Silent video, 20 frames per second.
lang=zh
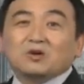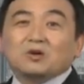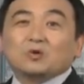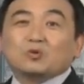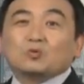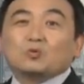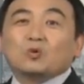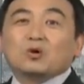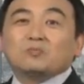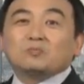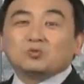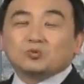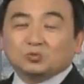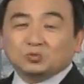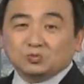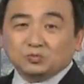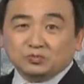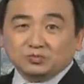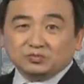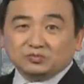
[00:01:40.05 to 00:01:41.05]
棺木，
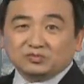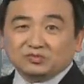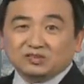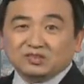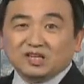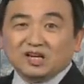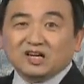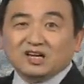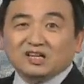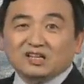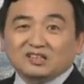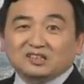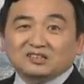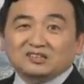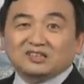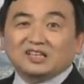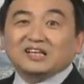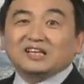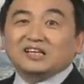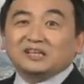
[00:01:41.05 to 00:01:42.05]
那
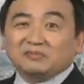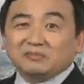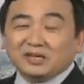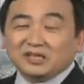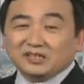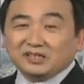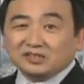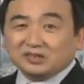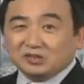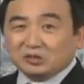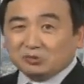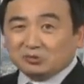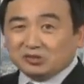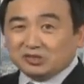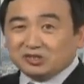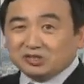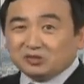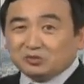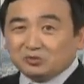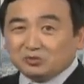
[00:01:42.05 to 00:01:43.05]
那里面呢有一
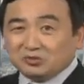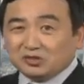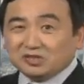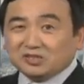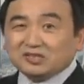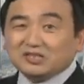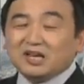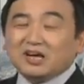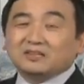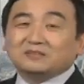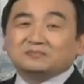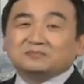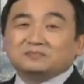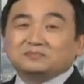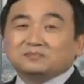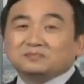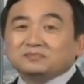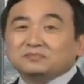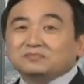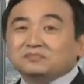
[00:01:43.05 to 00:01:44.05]
些女人像，
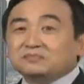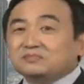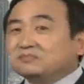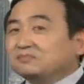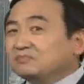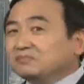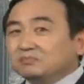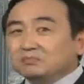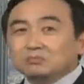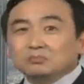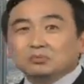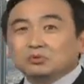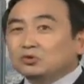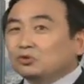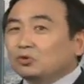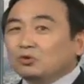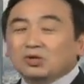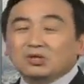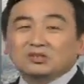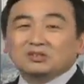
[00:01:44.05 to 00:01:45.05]
不
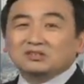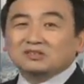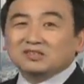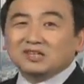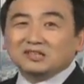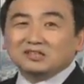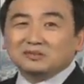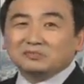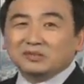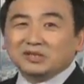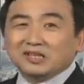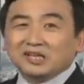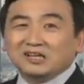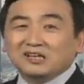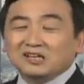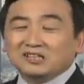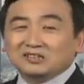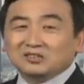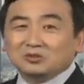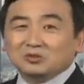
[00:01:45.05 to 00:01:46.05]
多，但是米开
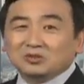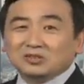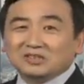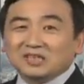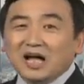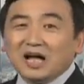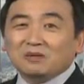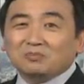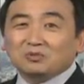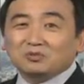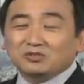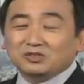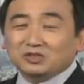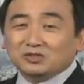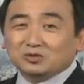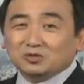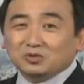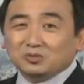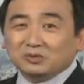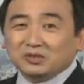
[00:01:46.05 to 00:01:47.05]
朗基罗大部分的
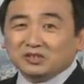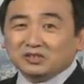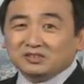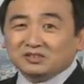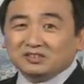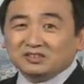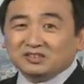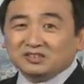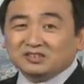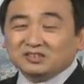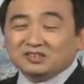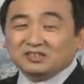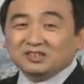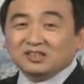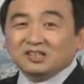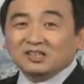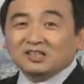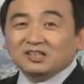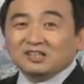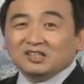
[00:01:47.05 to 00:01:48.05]
作品是
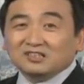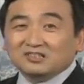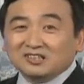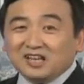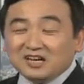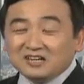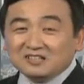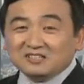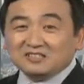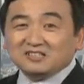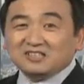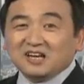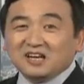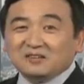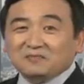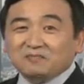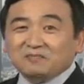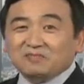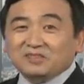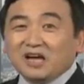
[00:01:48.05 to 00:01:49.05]
男人像，
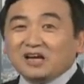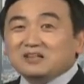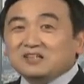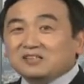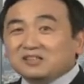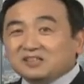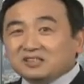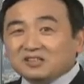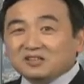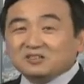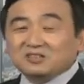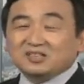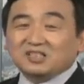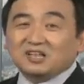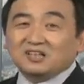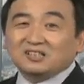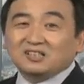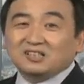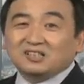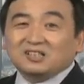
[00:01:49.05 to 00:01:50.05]
男人的雕像。
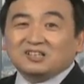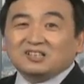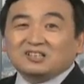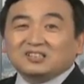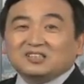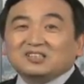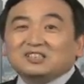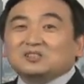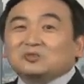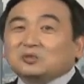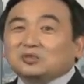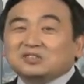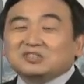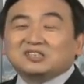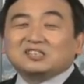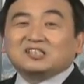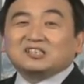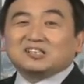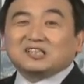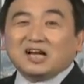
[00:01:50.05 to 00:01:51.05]
其实我自
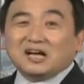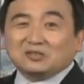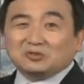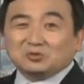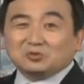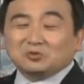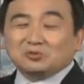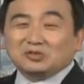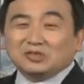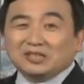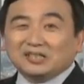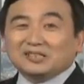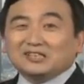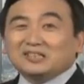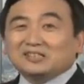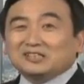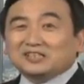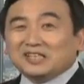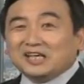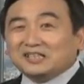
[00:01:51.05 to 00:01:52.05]
己的感触也
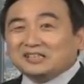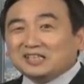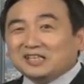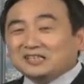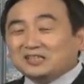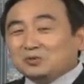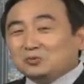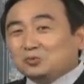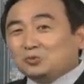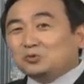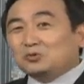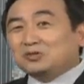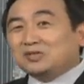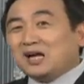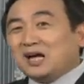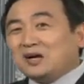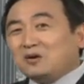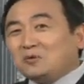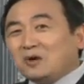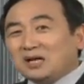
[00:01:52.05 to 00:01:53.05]
挺简单的，无论
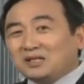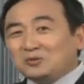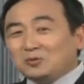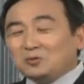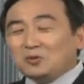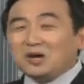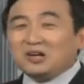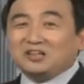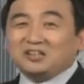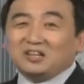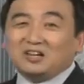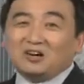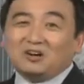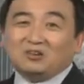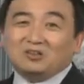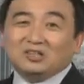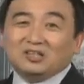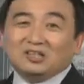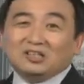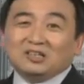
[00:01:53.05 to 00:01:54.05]
他画的画也好，
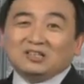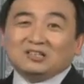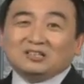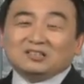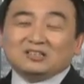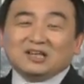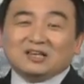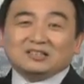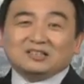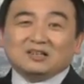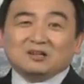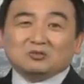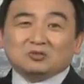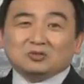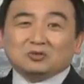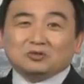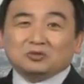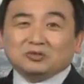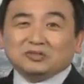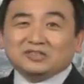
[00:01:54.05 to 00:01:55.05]
他雕的
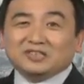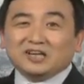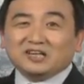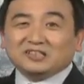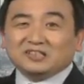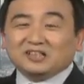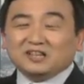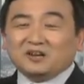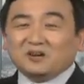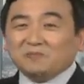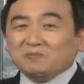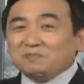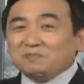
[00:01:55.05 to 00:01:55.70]
塑像也好，